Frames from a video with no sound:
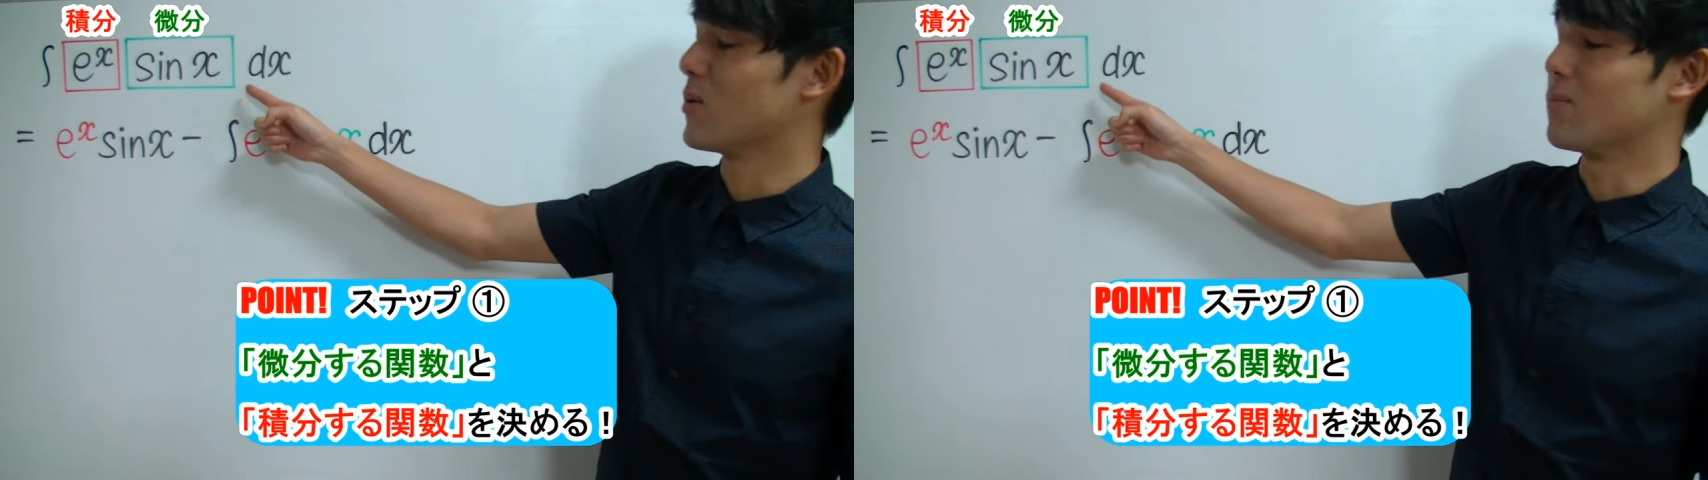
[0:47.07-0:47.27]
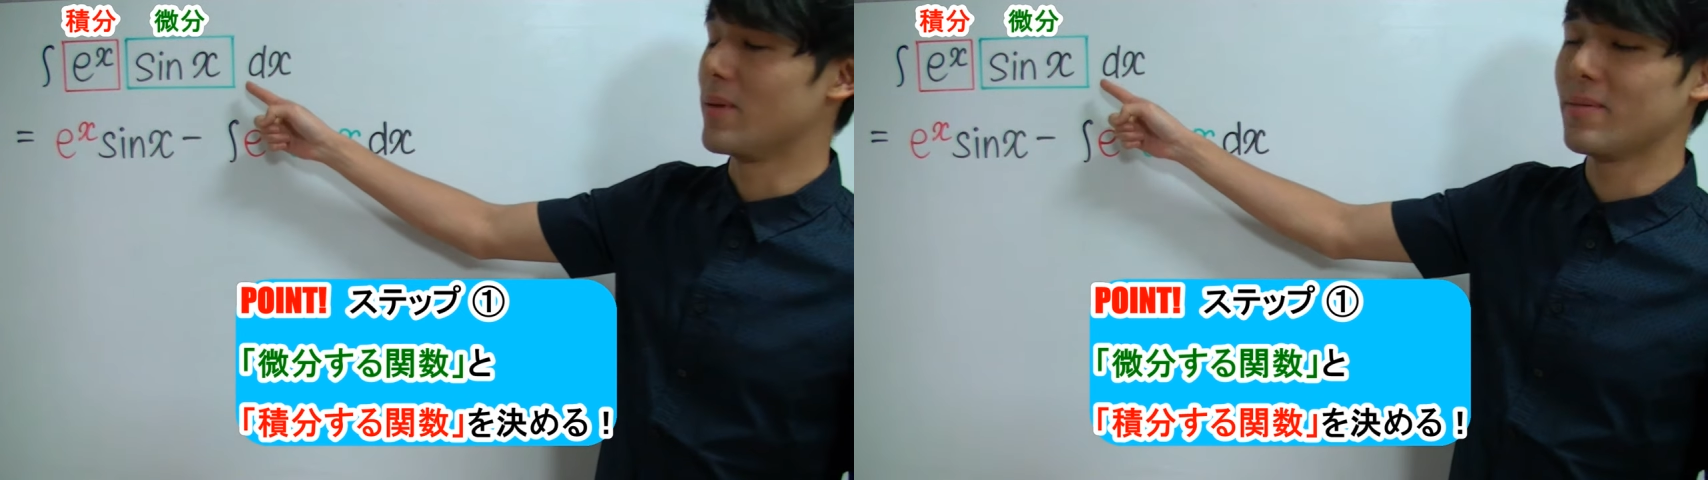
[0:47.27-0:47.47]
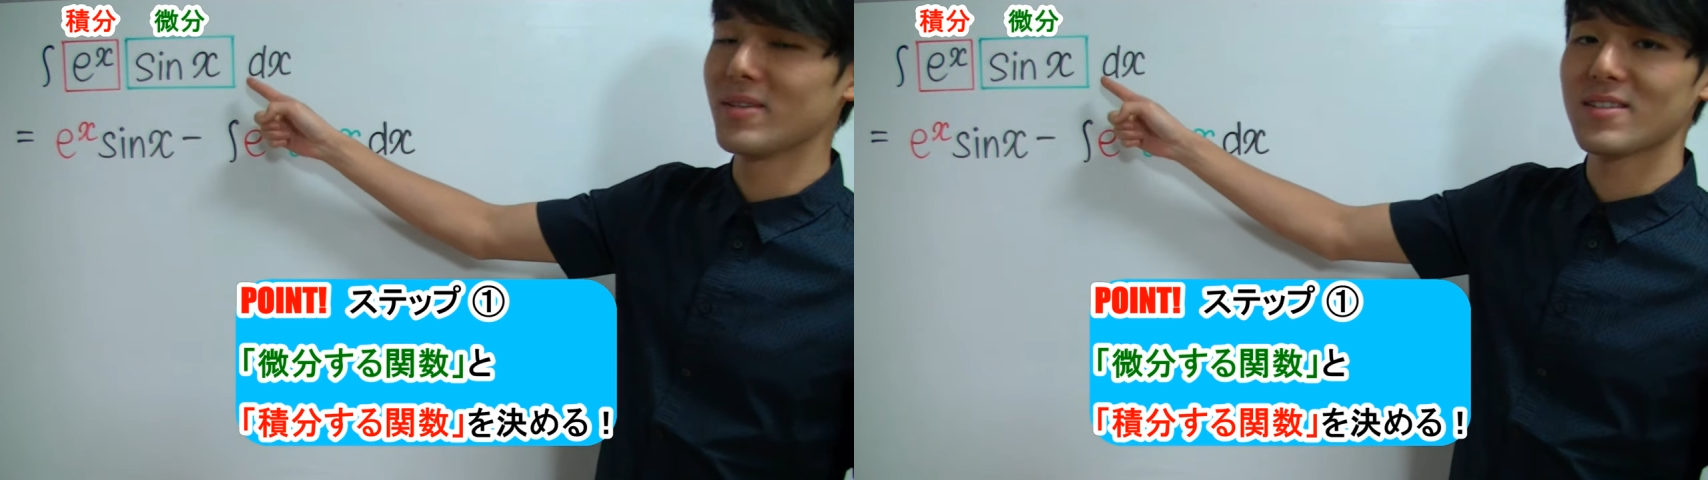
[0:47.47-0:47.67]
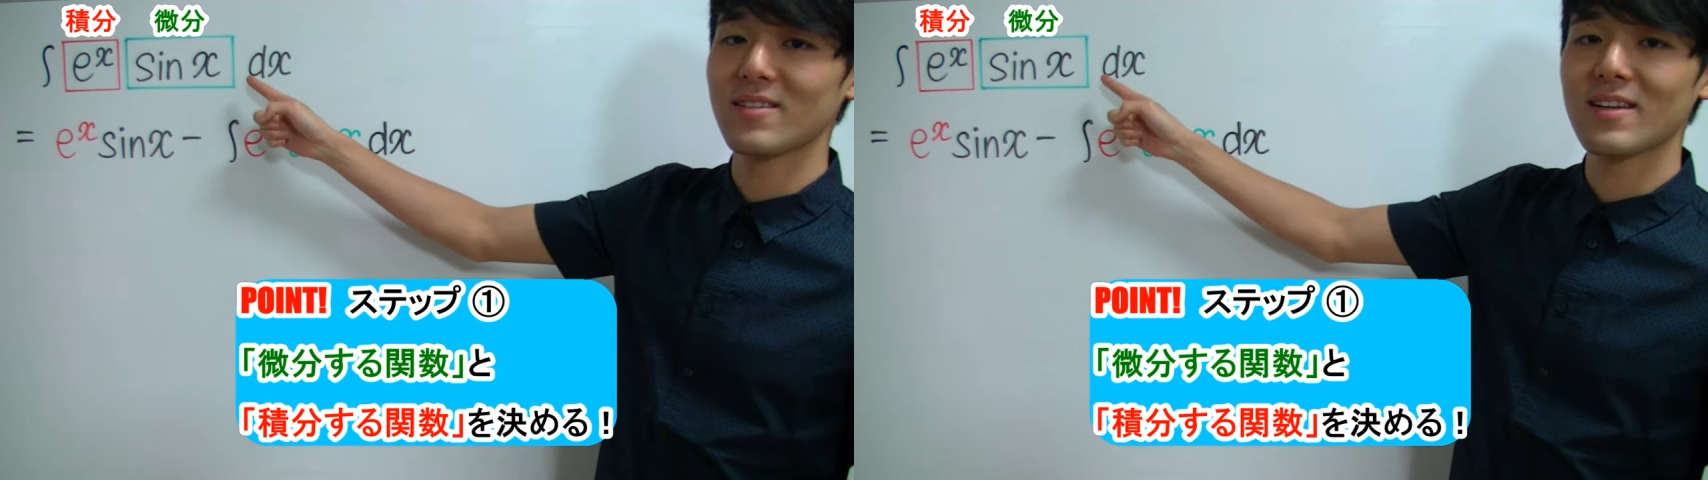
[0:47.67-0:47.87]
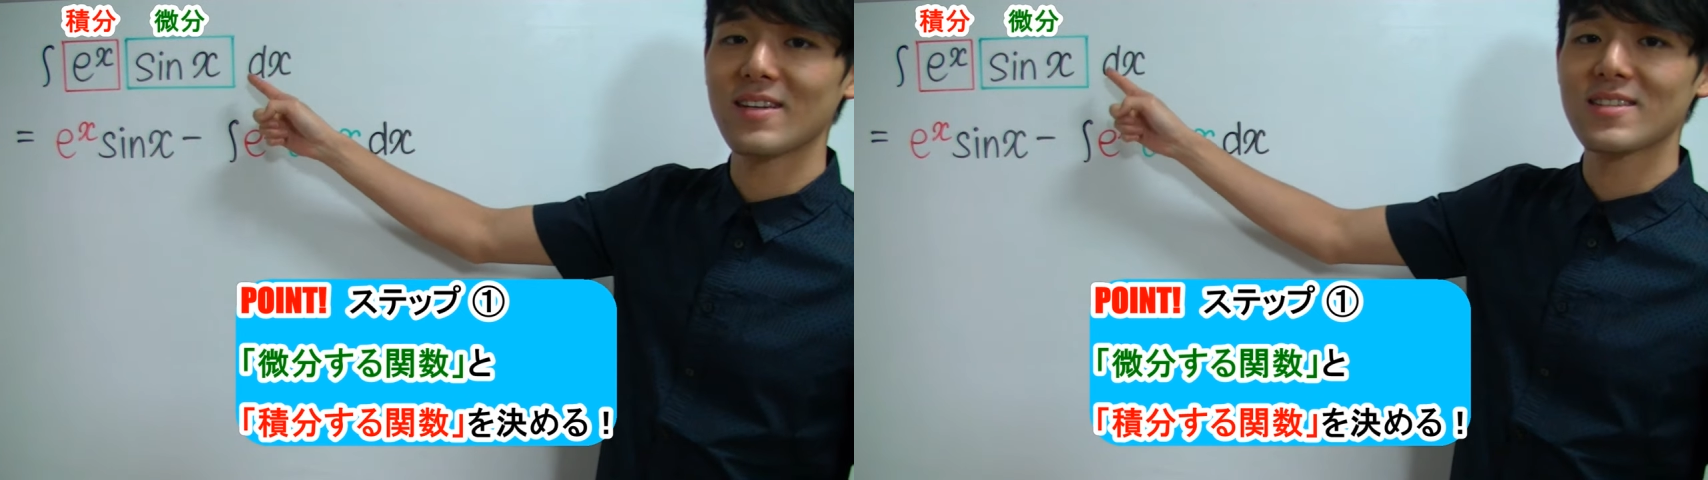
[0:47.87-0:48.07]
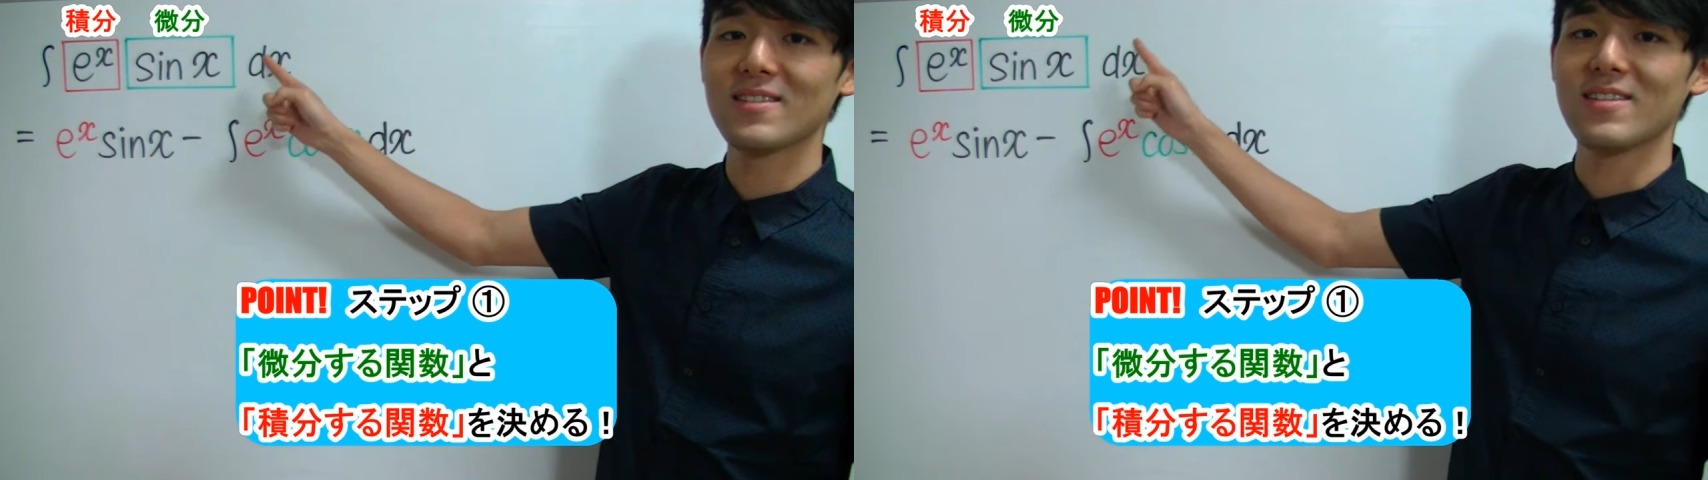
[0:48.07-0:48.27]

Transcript: を微分する関数